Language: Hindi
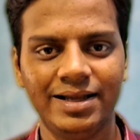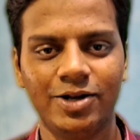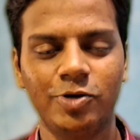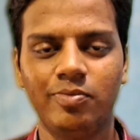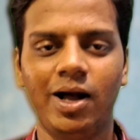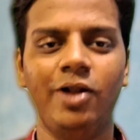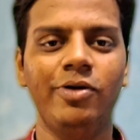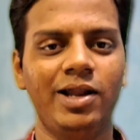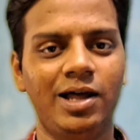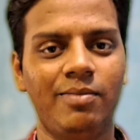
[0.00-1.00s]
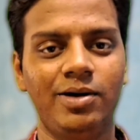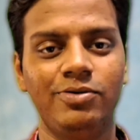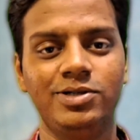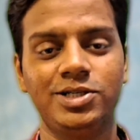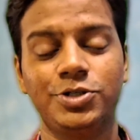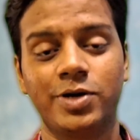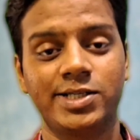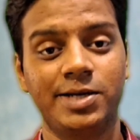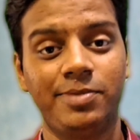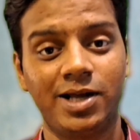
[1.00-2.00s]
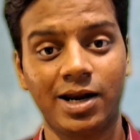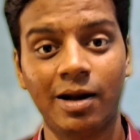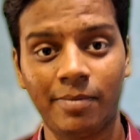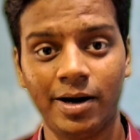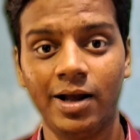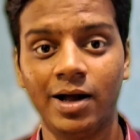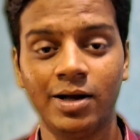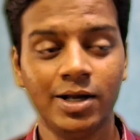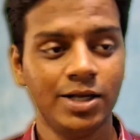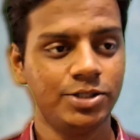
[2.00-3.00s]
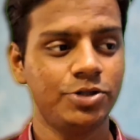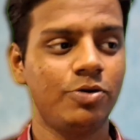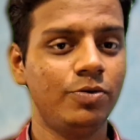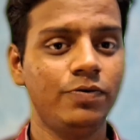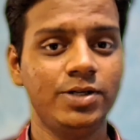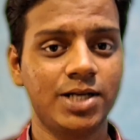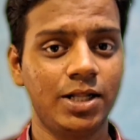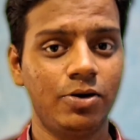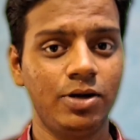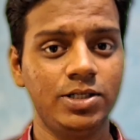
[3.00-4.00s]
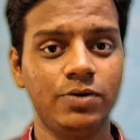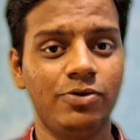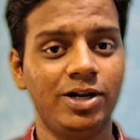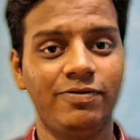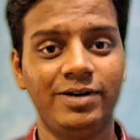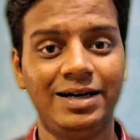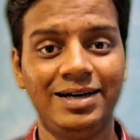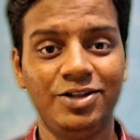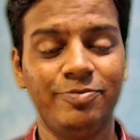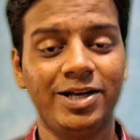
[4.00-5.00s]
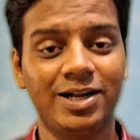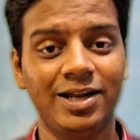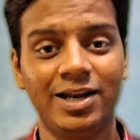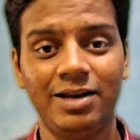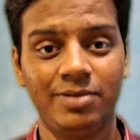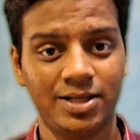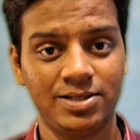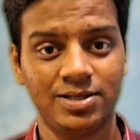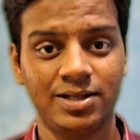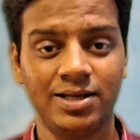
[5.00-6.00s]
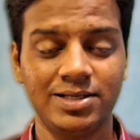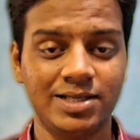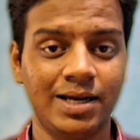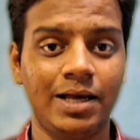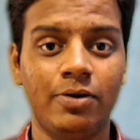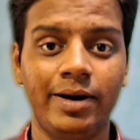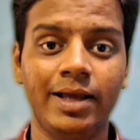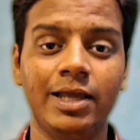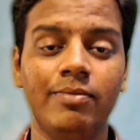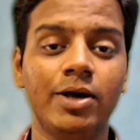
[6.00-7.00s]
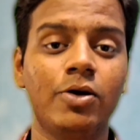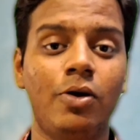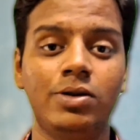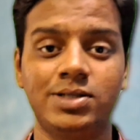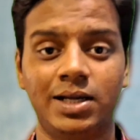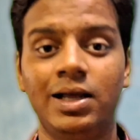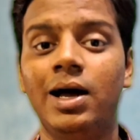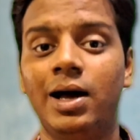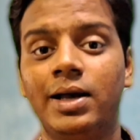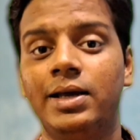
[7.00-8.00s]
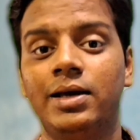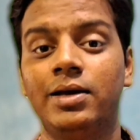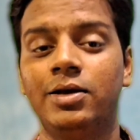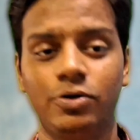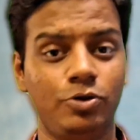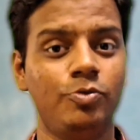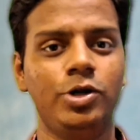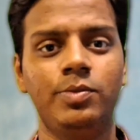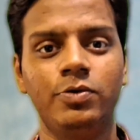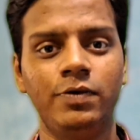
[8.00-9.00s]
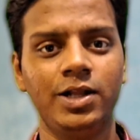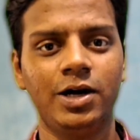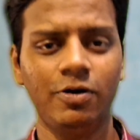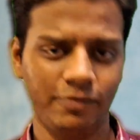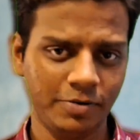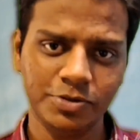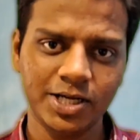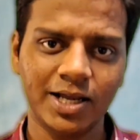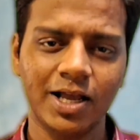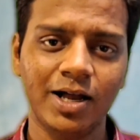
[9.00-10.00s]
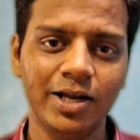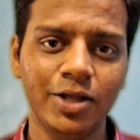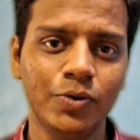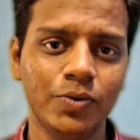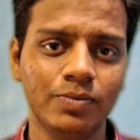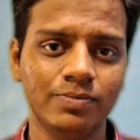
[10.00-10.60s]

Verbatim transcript: यार तुम तो मानो या ना मानो इस चीज़ को एक्सेप्ट करना पड़ेगा जिनको मूवीज़ का नॉलेज है वो डेफिनेटली तुम्हें क्लियरली बता सकते हैं कि सलार और डंकी में कौन ज़्यादा आगे है तुम उन्हें मूवी दिखाओ फिर मुझे आगे गालियाँ दो